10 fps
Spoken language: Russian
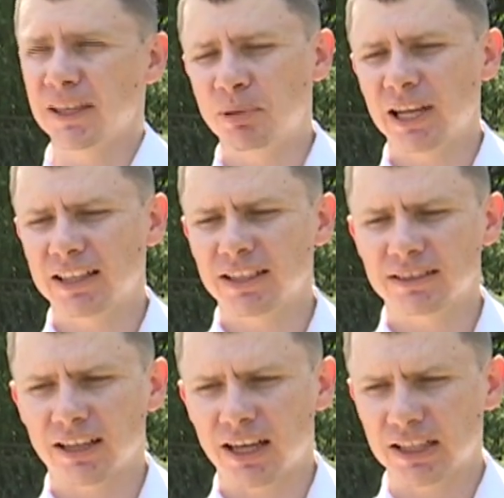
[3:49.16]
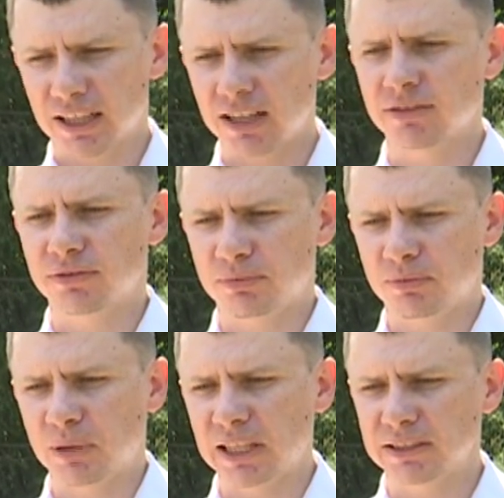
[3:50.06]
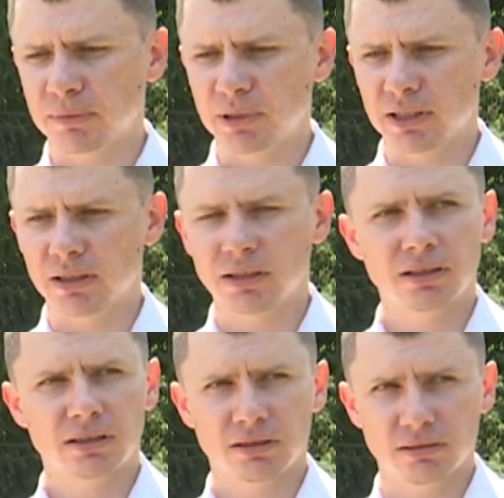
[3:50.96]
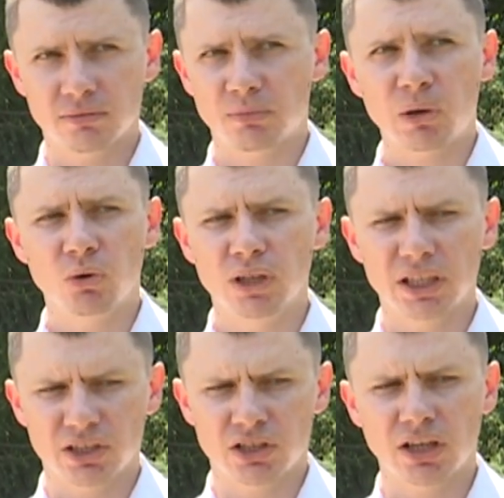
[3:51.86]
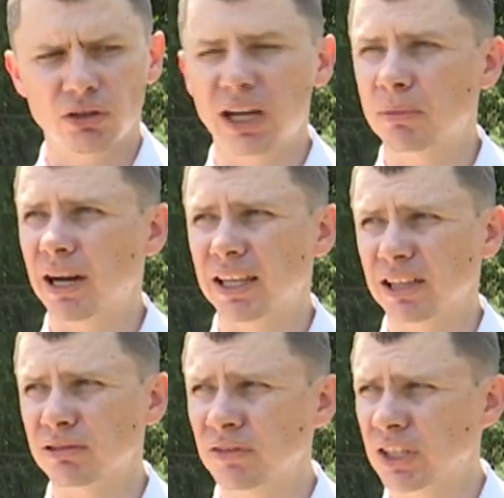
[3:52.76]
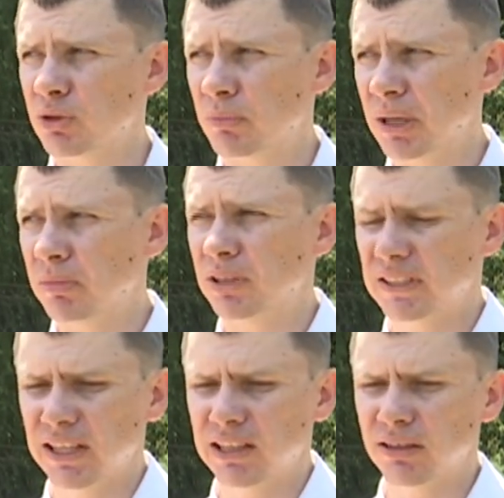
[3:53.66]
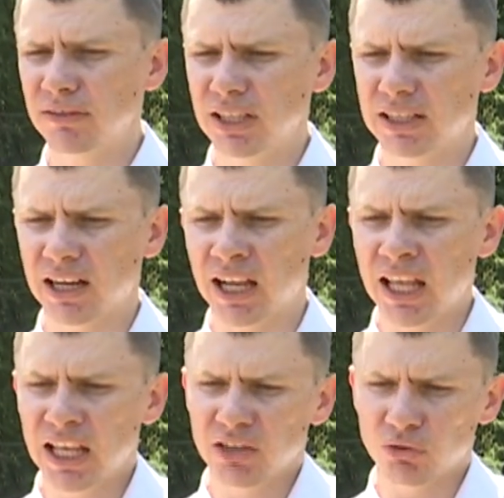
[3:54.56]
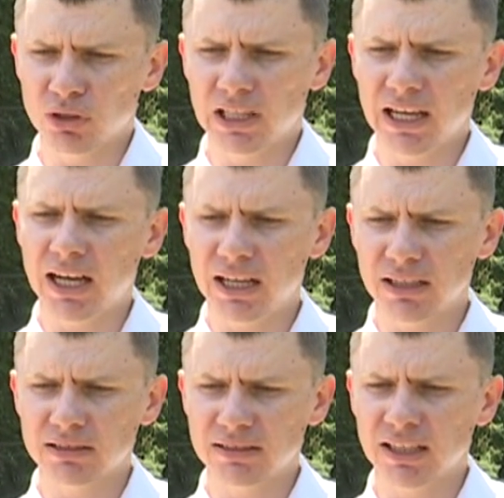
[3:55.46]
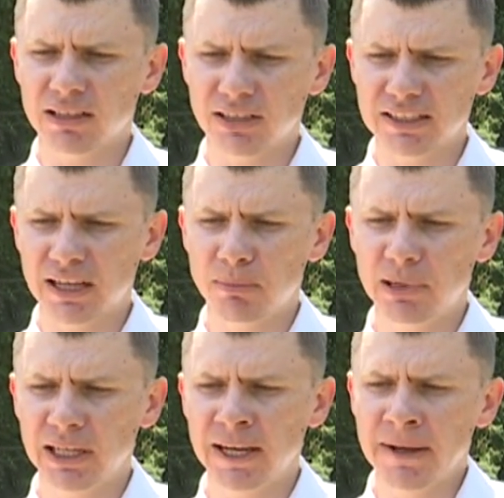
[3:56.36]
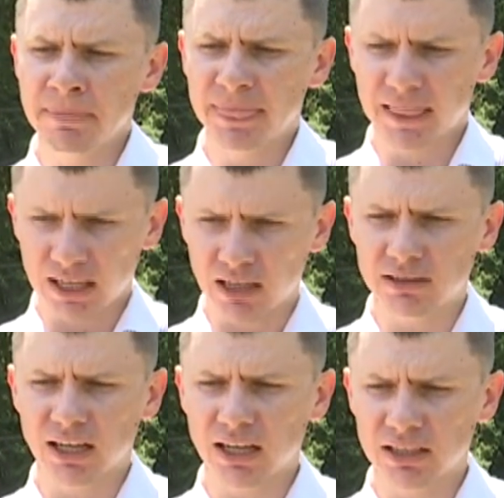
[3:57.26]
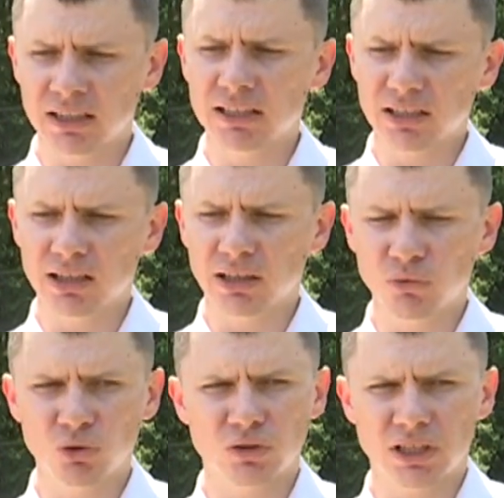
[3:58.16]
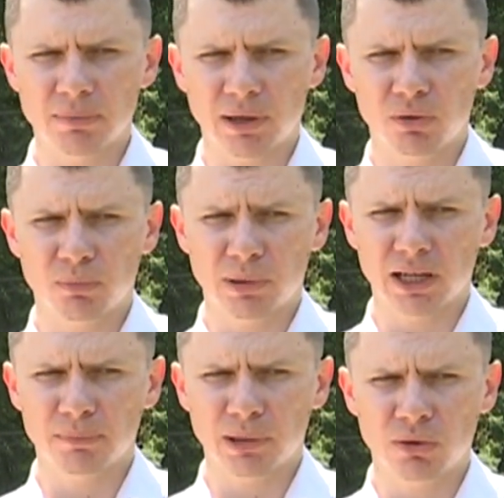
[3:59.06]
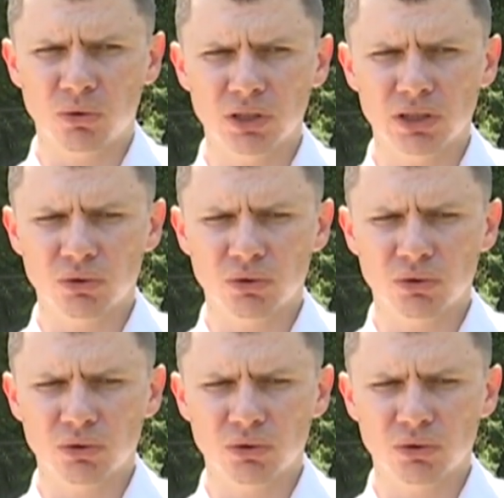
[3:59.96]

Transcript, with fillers: и прятаться. А так, в принципе, э, погода, я считаю, нормальная. Главное, чтобы не было сильного ветра. Вот для стендовой стрельбы, так как на открытом воздухе про про проходит,